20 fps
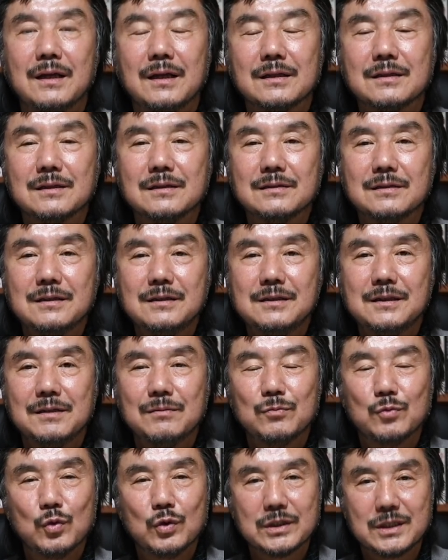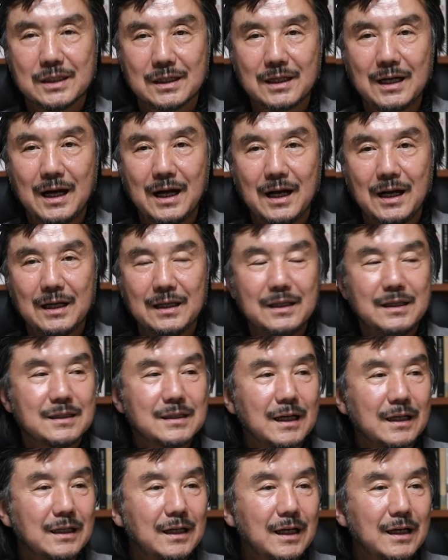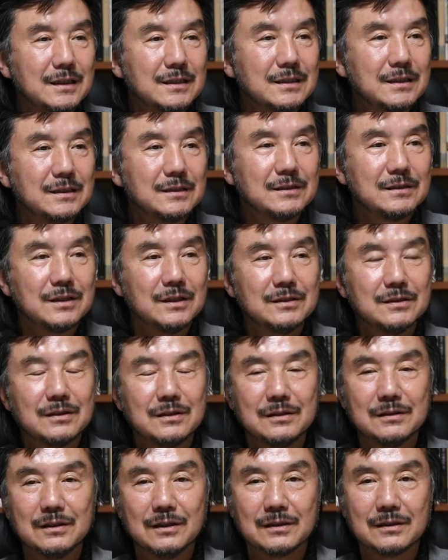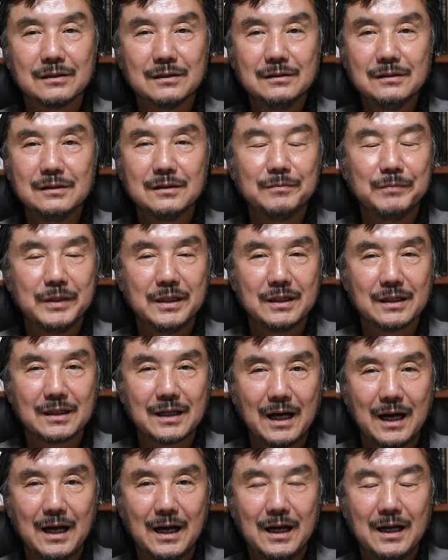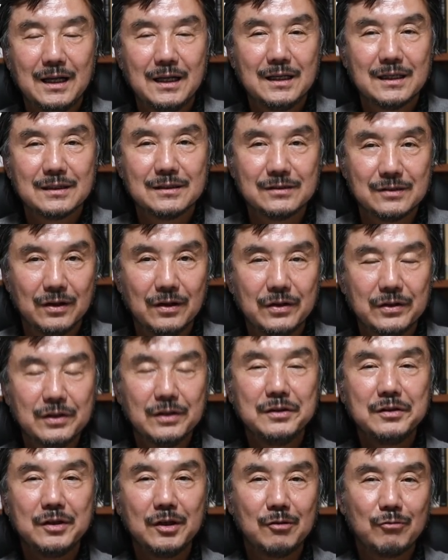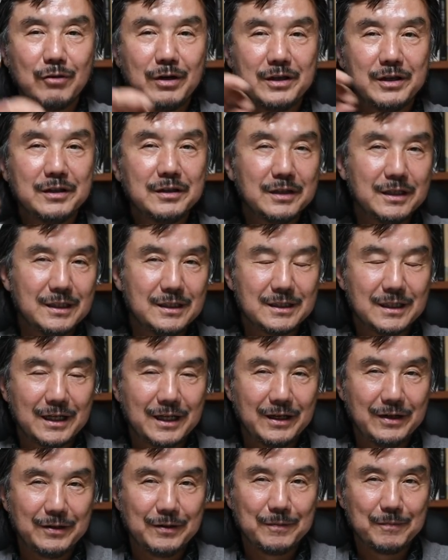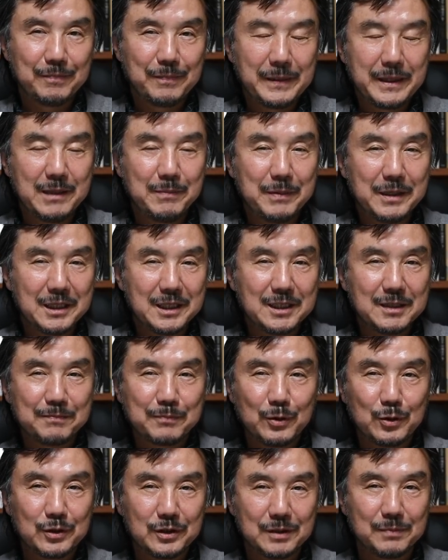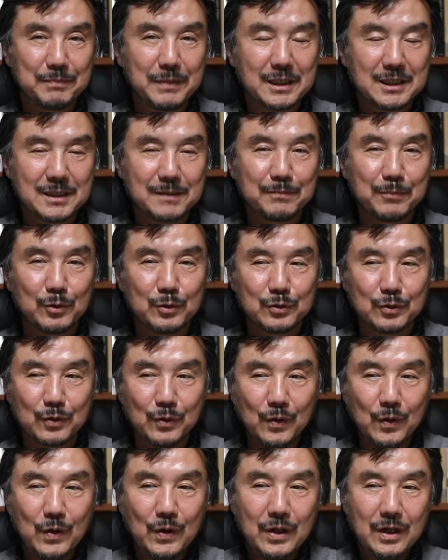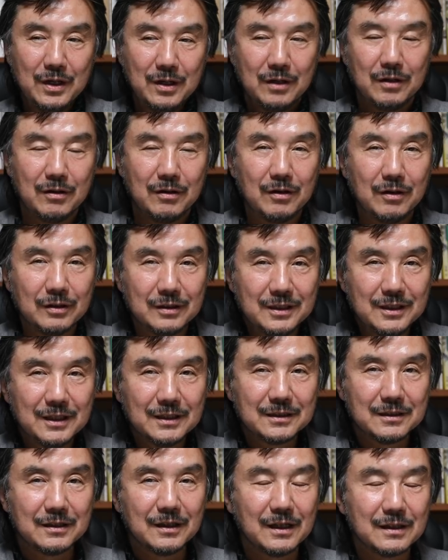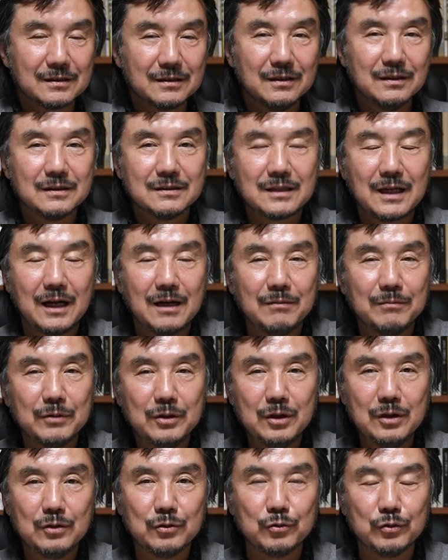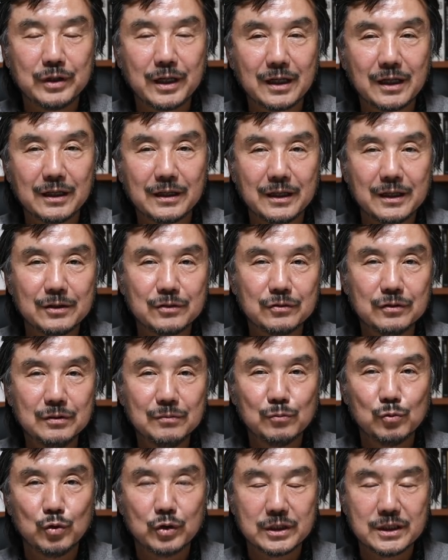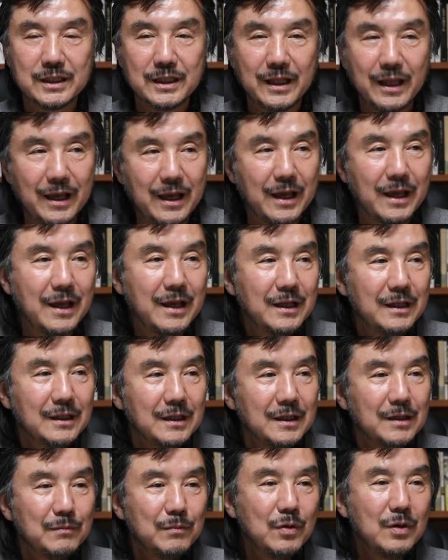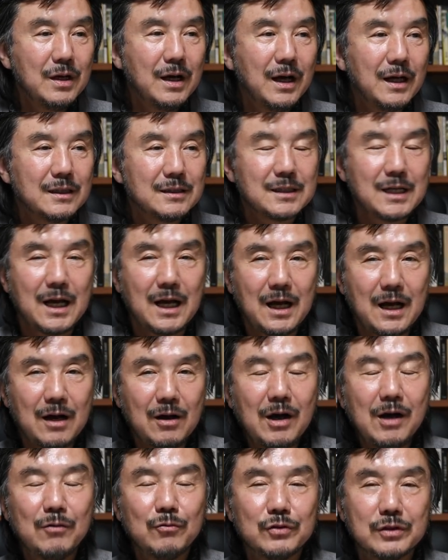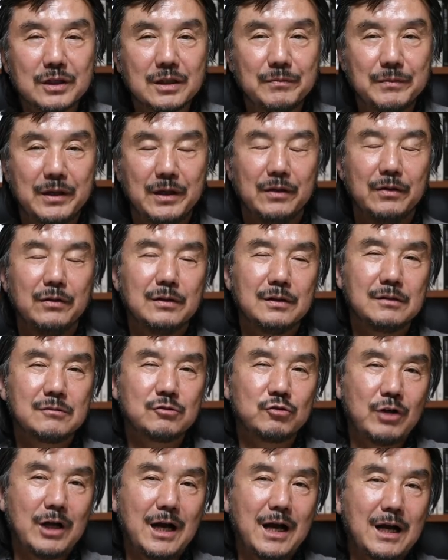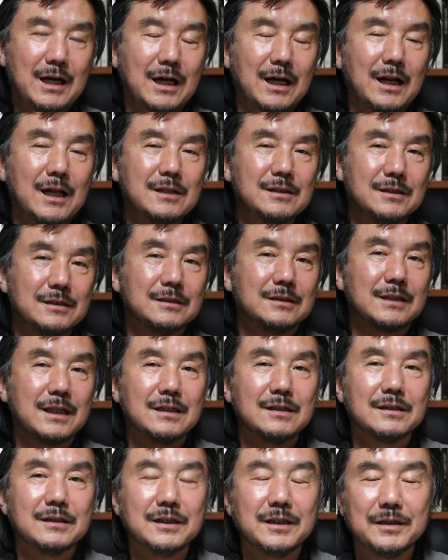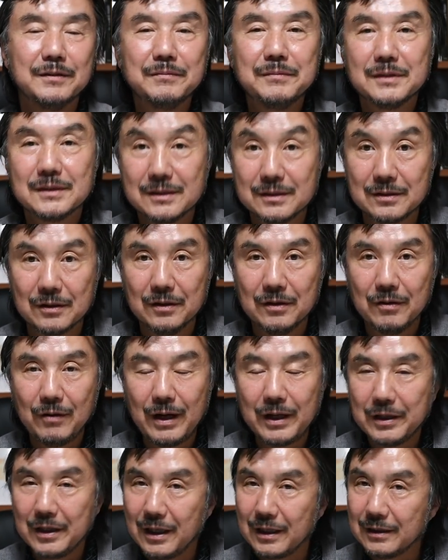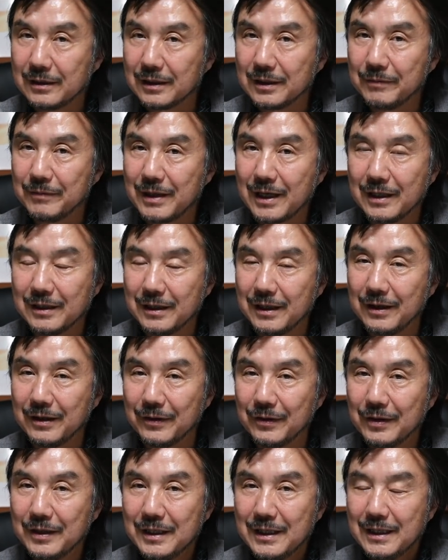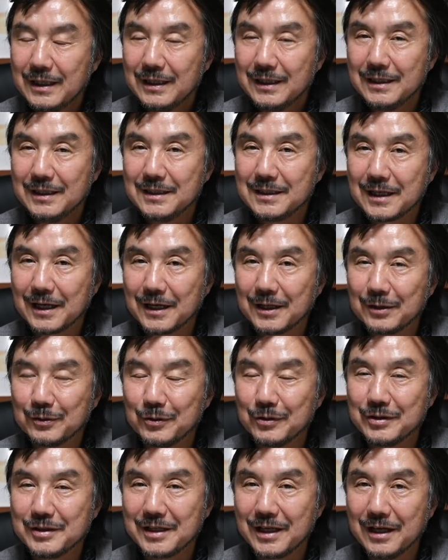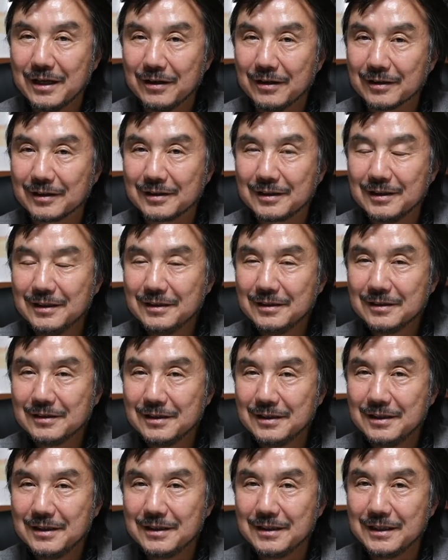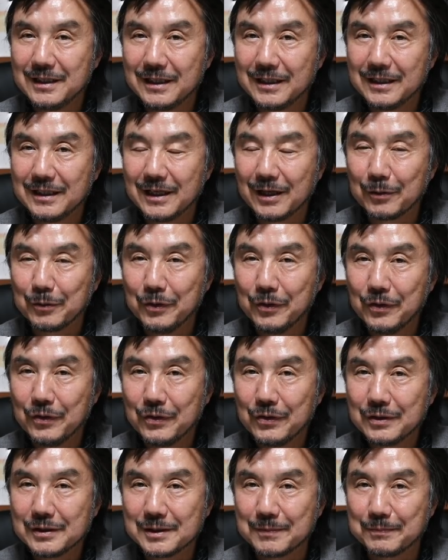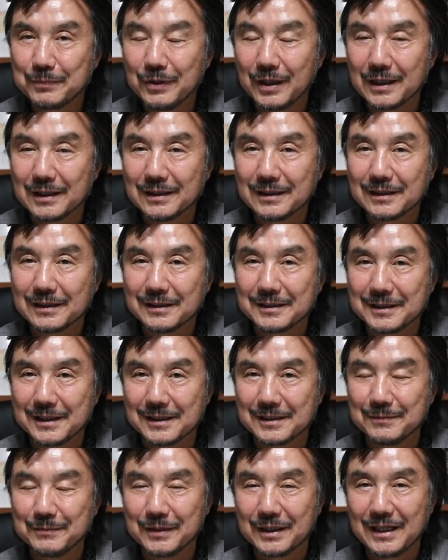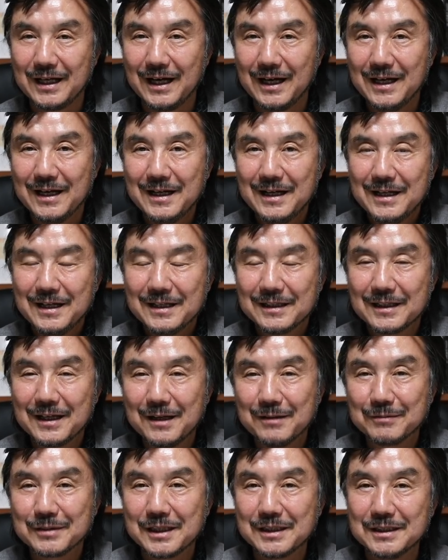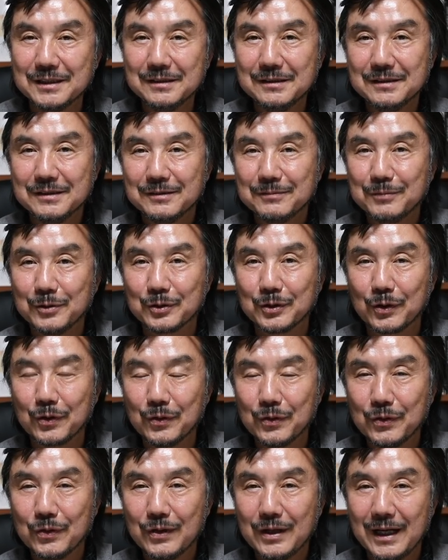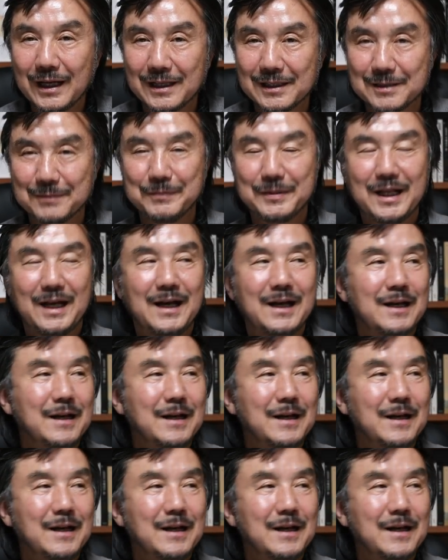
전선이란 무엇일까? 이 작가가 찍은 전선은 어떤 의미일까? 그죠? 연결과 연결이잖아요. 220V, 110V로 어디나 들어가서 삶을 윤택하게 해주는 무엇인데 뭔가 차가운 느낌이에요. 쫙 가라앉은 듯한 느낌. 그죠? 화려한 느낌이 아니에요. 이 작가는 도대체 어떤 것을 얘기하고 싶어 하는 것이겠습니까? 다음 사진 보도록 하겠습니다.